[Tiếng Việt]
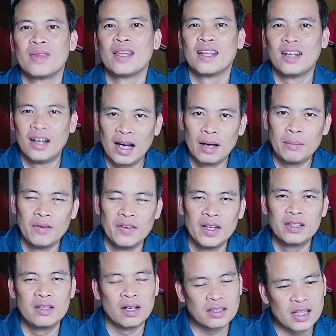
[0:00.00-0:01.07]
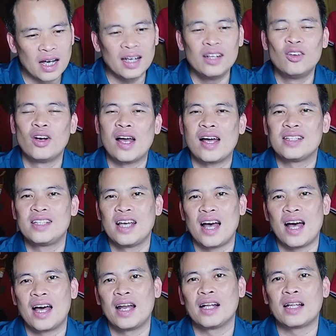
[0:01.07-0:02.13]
đấy bởi vì chưa chắc Indonesia
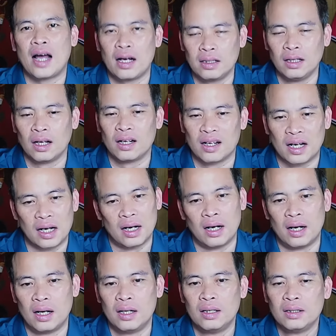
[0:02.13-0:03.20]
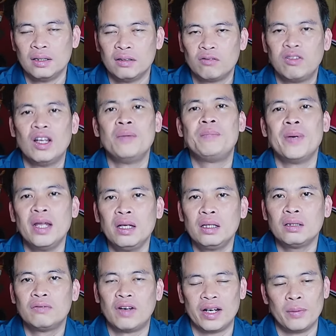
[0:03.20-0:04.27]
đã thắng được uh, Philippines
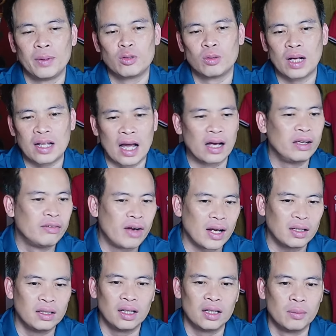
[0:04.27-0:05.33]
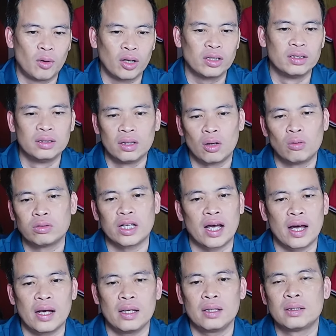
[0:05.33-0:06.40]
và nếu mà chúng ta thắng Iraq nữa thì mọi thứ nó cũng
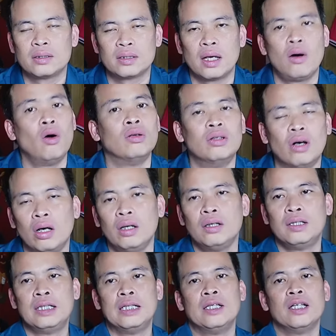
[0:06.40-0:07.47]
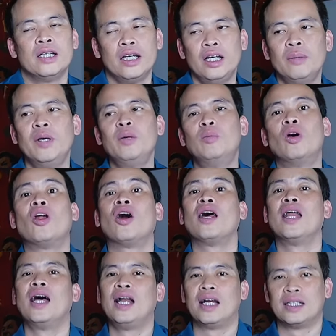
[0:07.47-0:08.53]
sẽ sẽ ổn thôi ý mình muốn nói ở
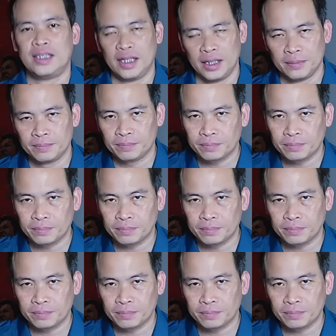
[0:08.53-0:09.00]
đây là gì